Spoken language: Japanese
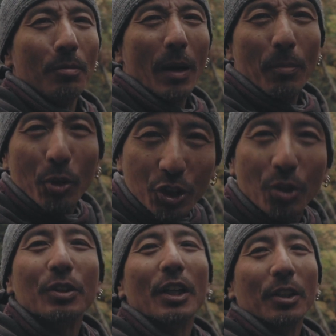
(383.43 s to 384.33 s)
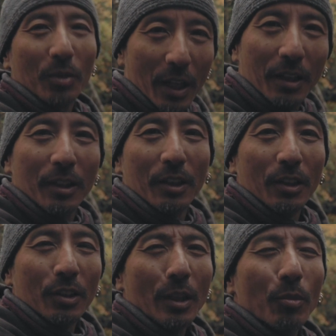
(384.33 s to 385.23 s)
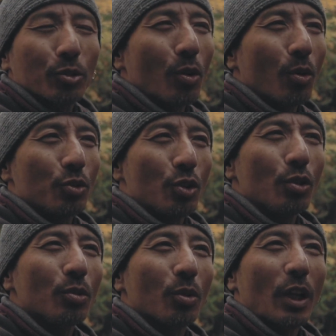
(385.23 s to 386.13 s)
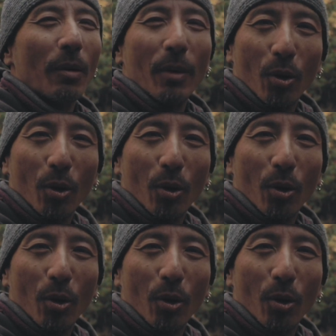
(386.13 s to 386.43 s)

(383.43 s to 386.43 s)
まあもちろんだけどね。でもその銃の弾